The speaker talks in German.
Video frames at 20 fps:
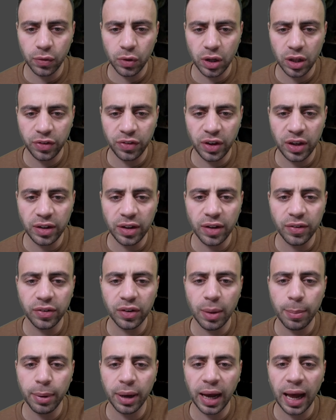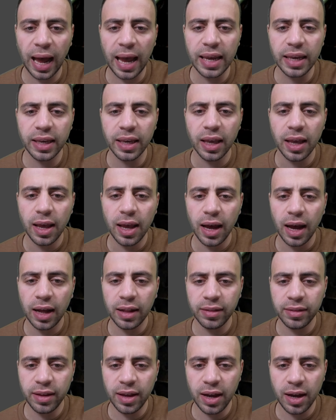Ihr seht das, der Bereich,
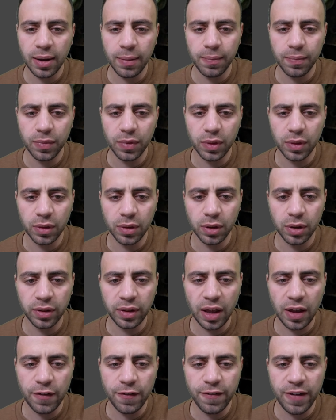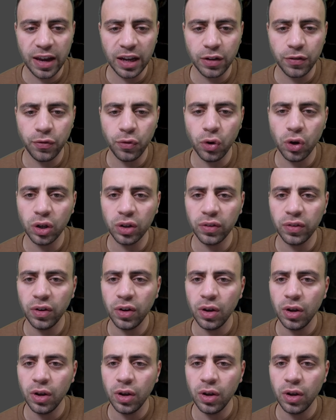an der der Effekt wirkt,